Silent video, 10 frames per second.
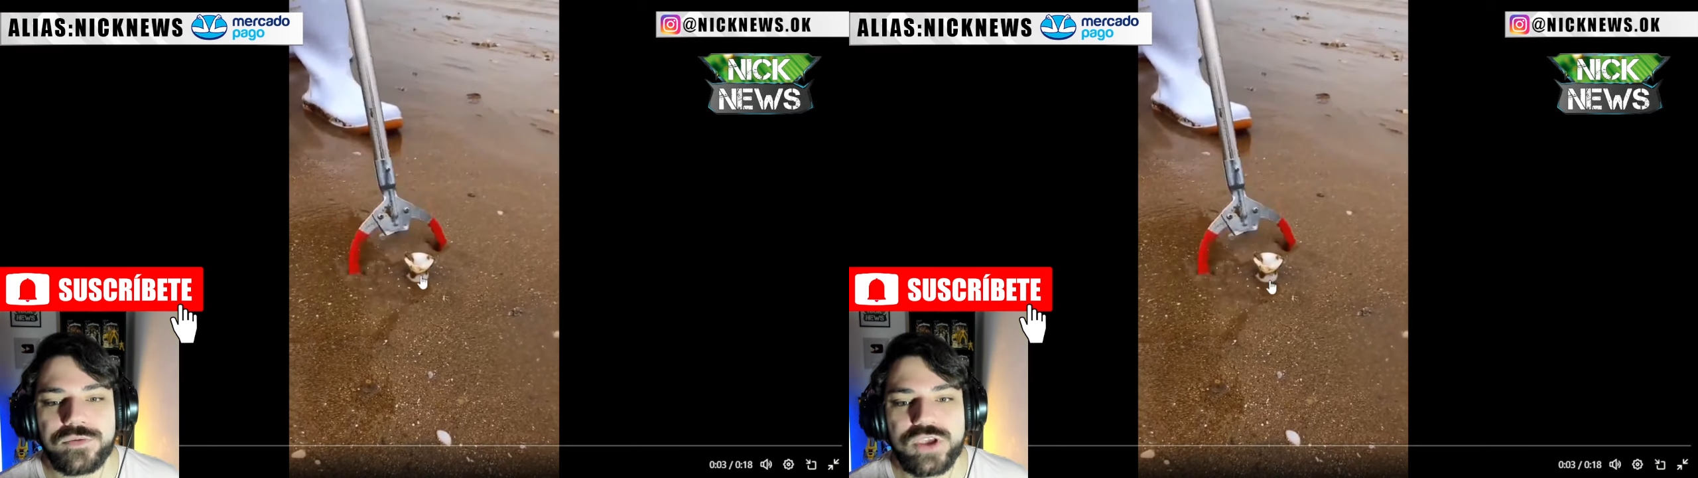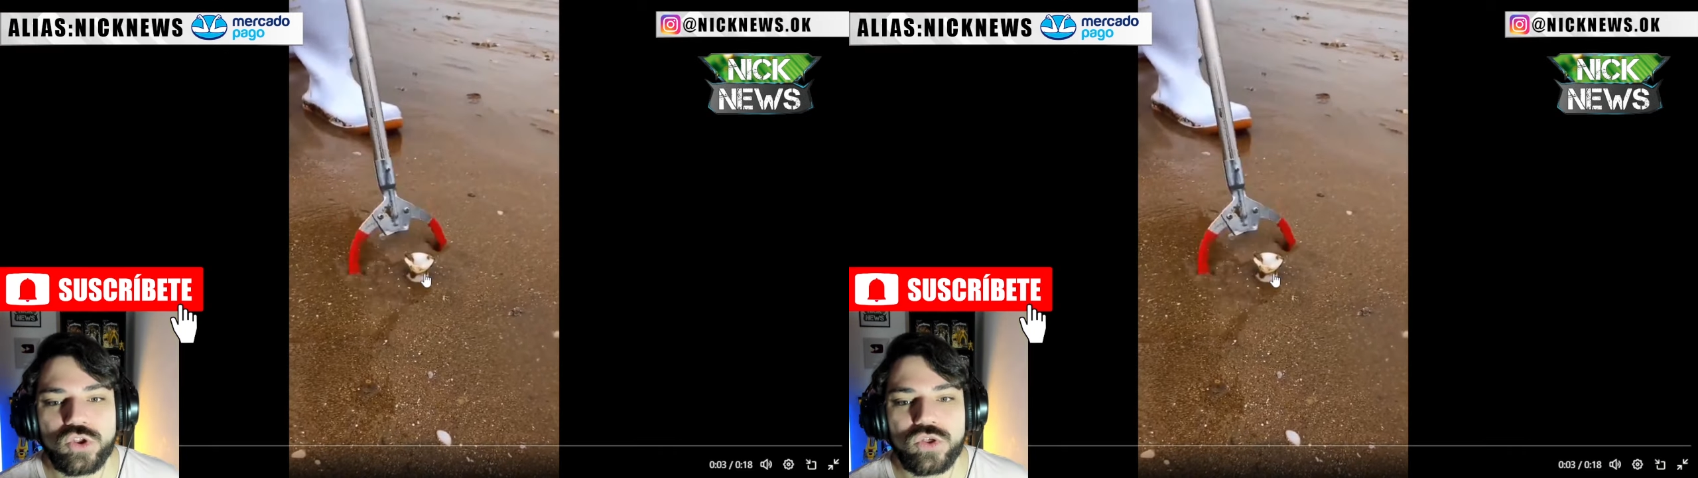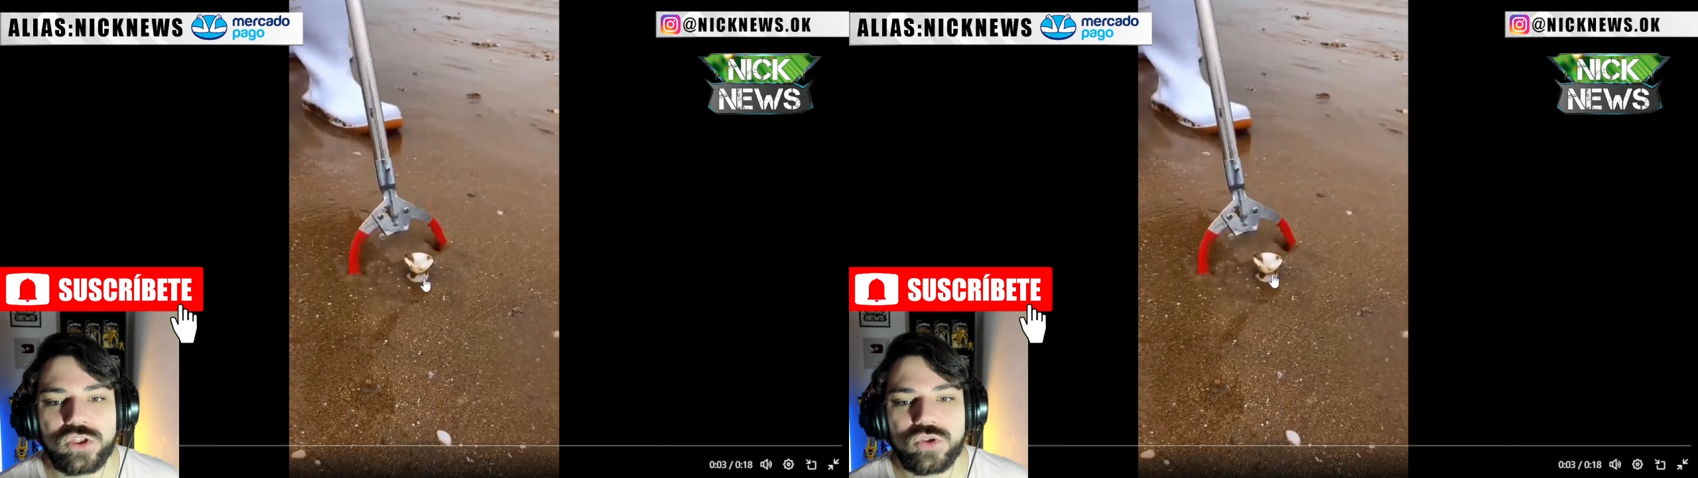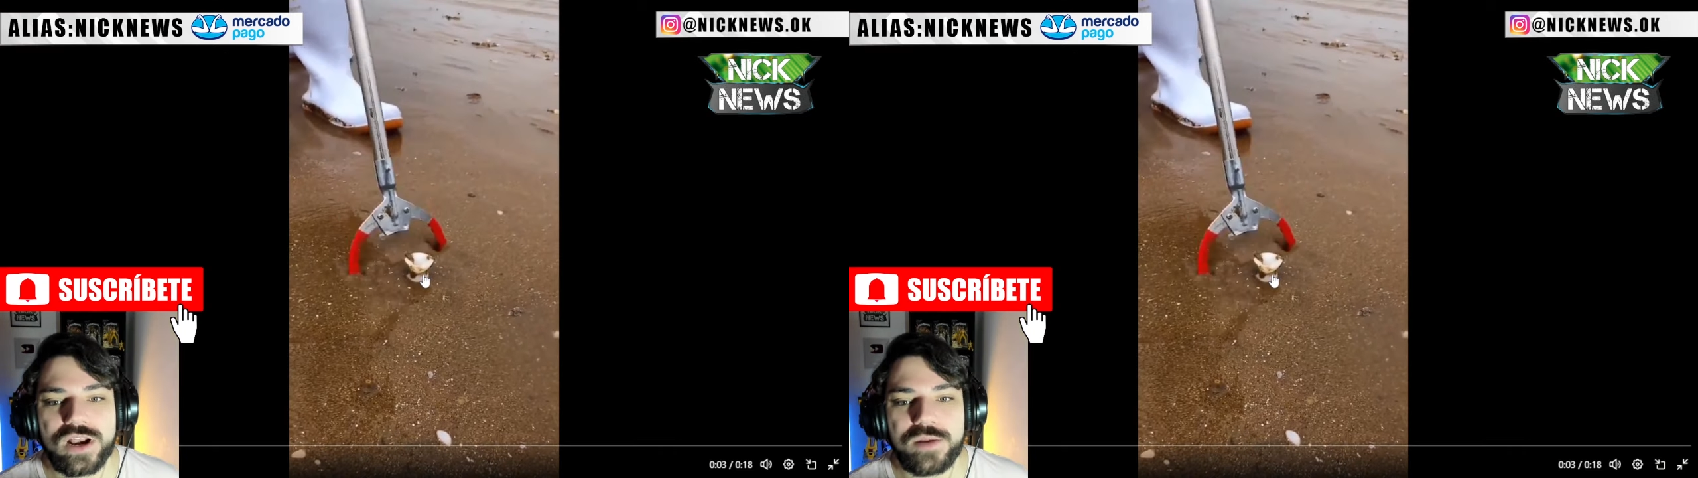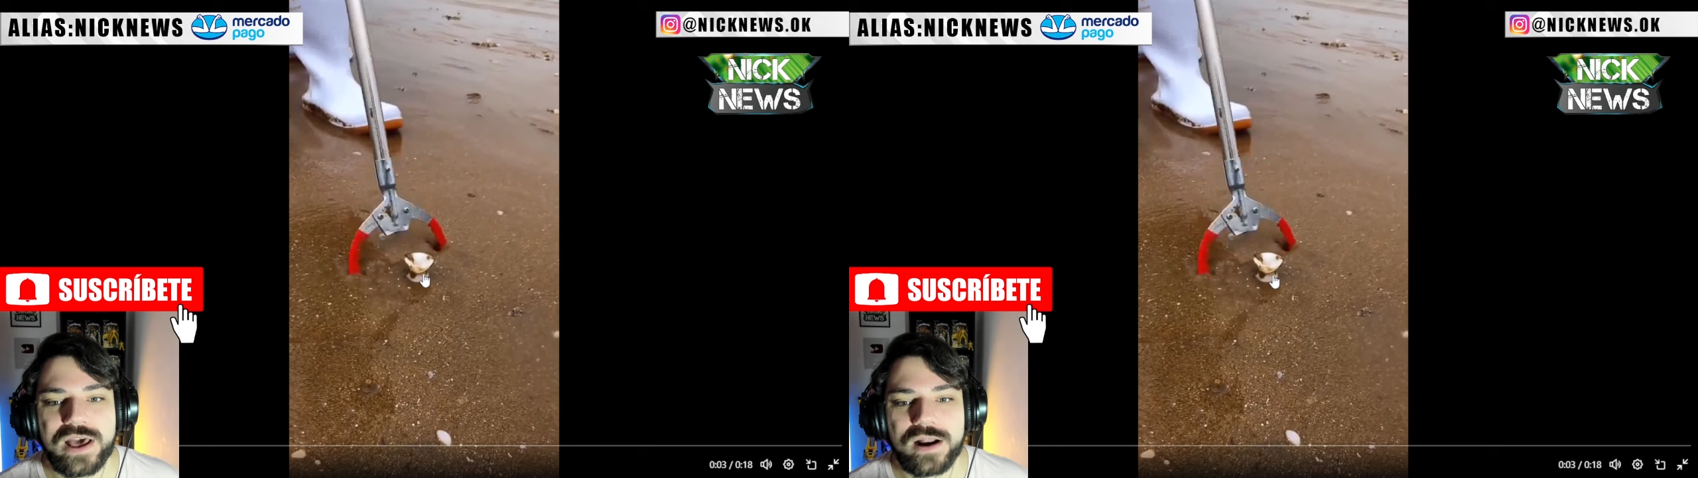he visto de esto en
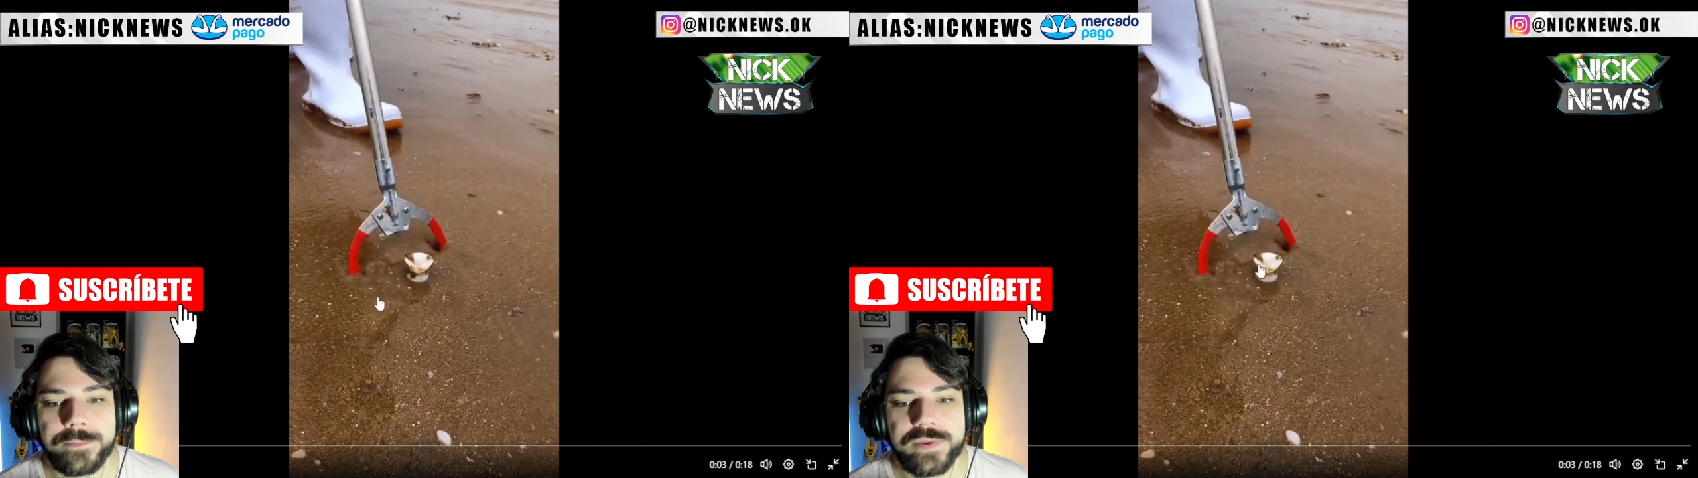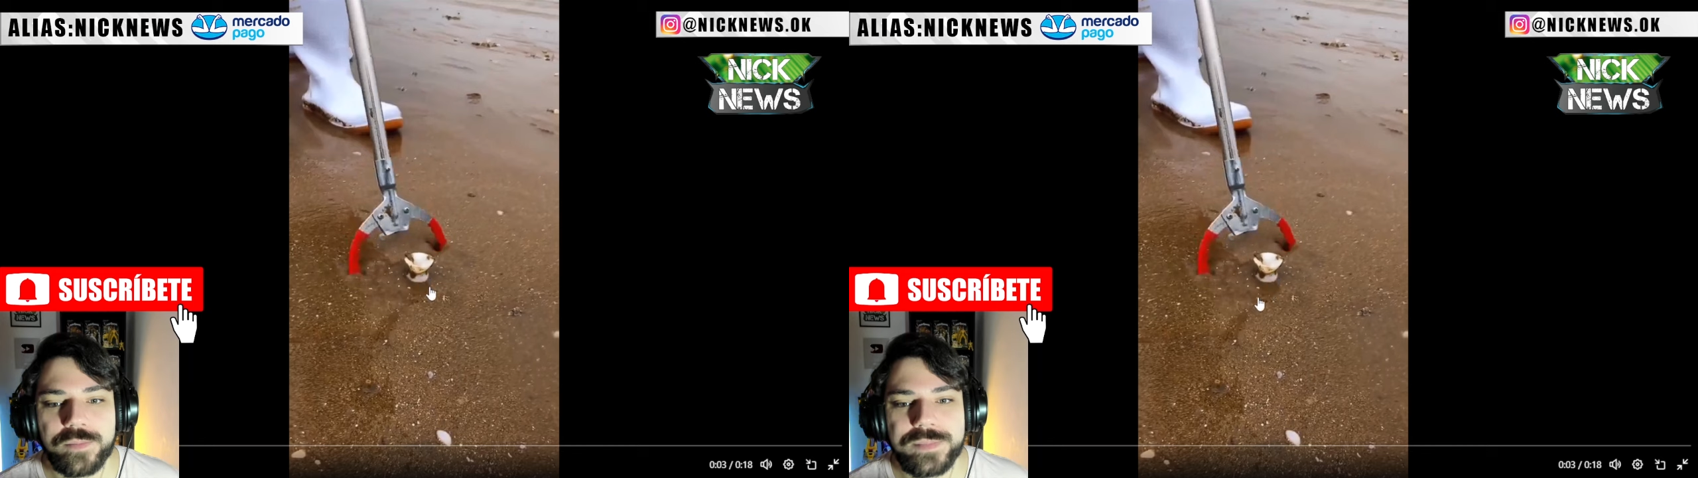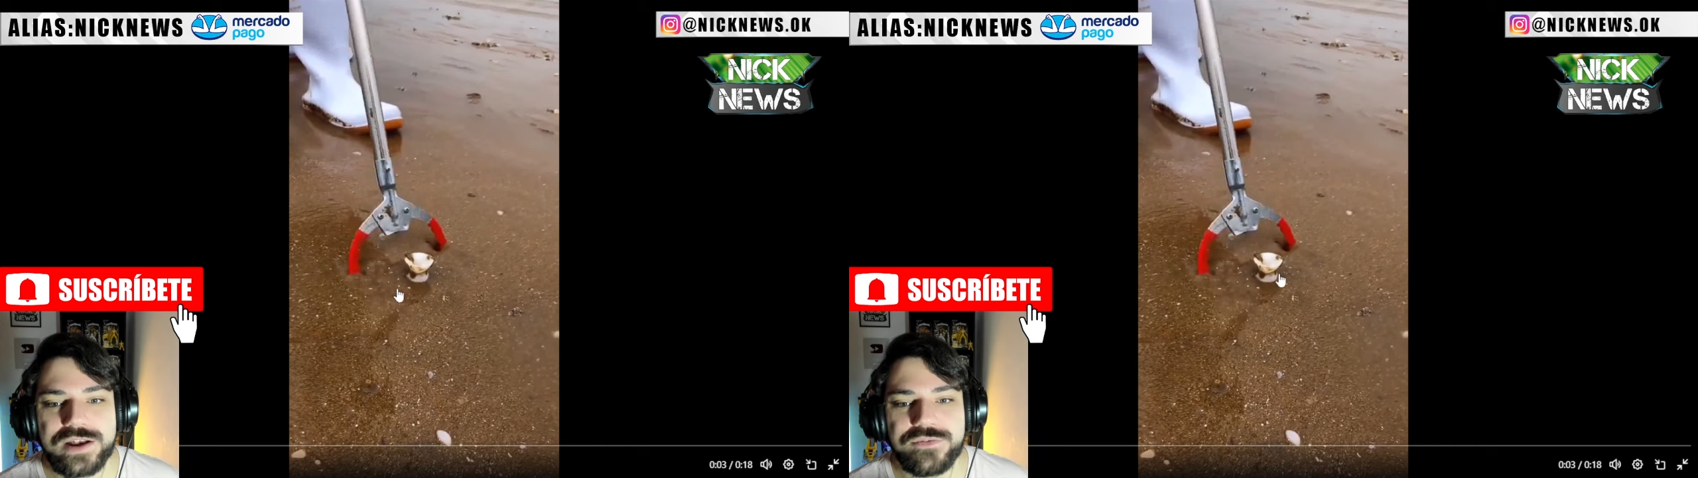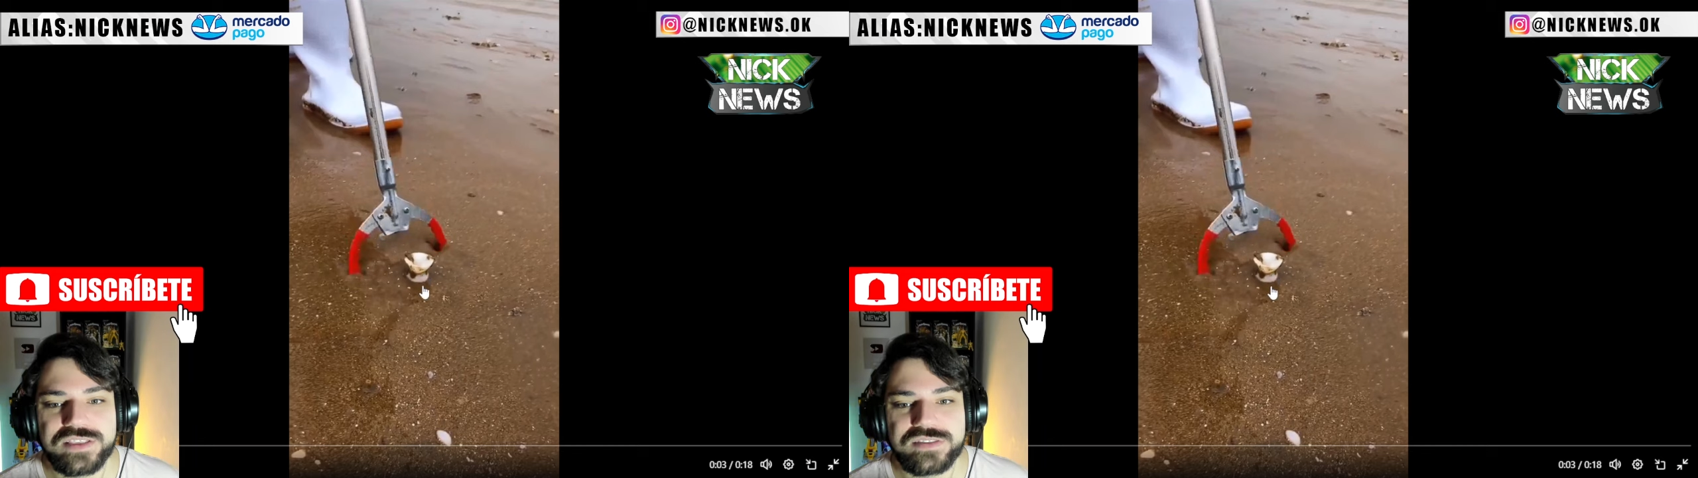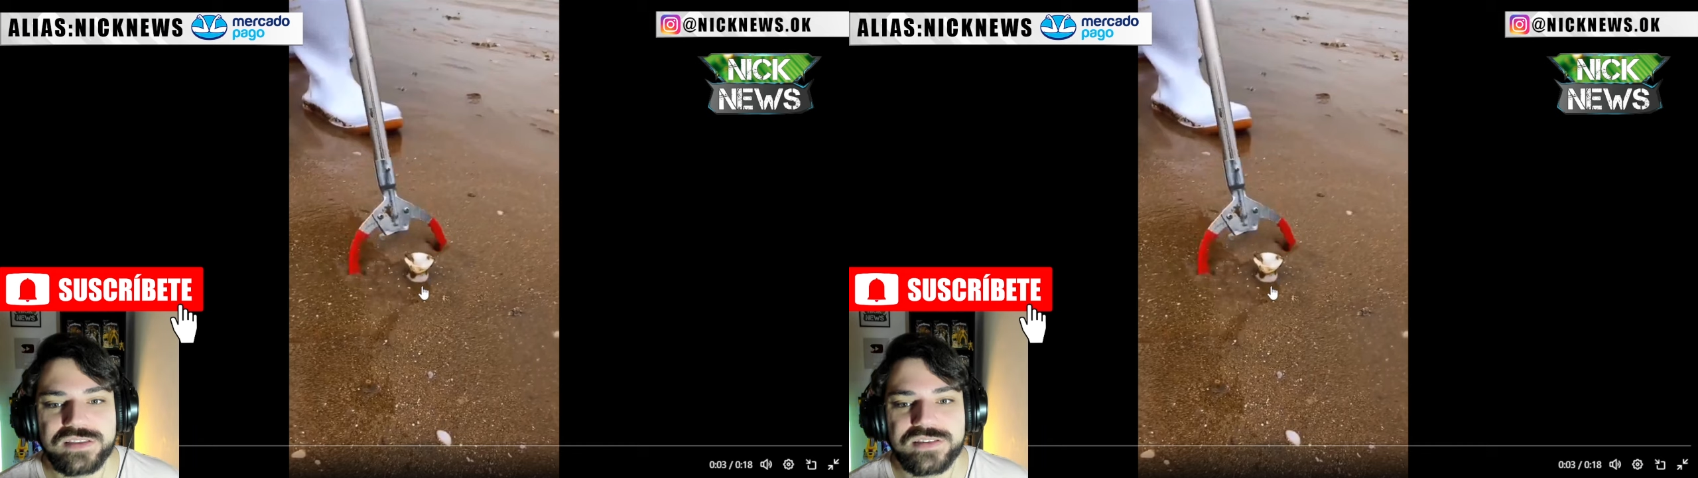el mar, pero mil
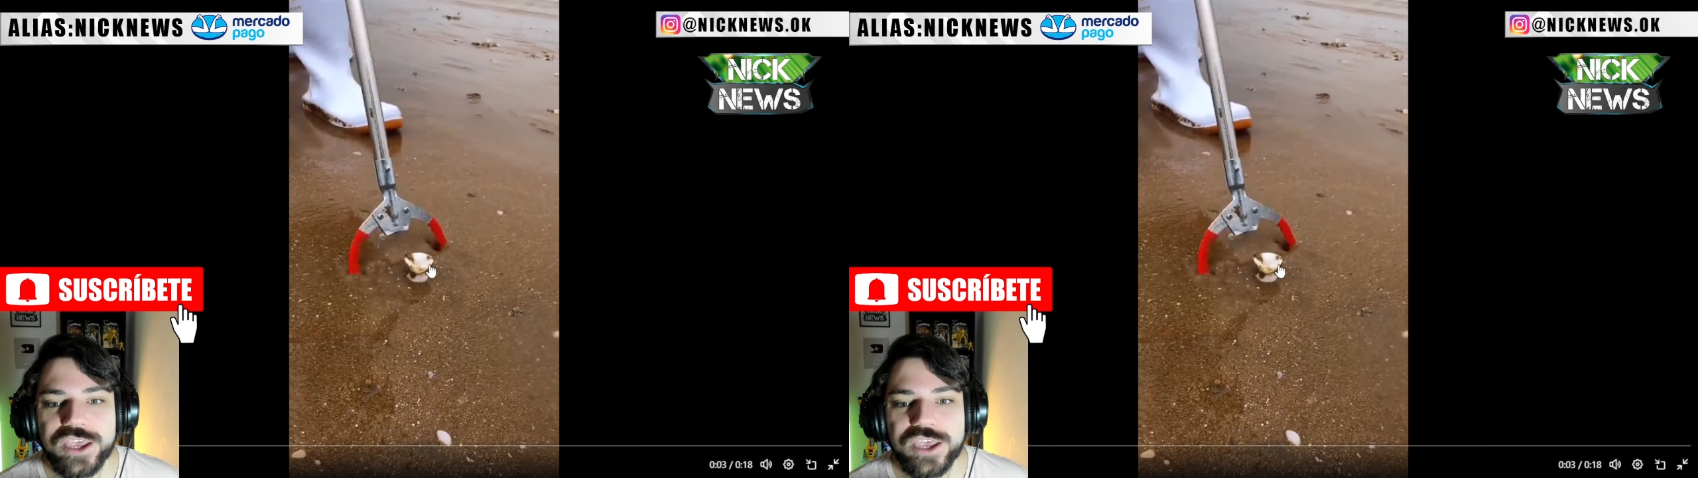veces.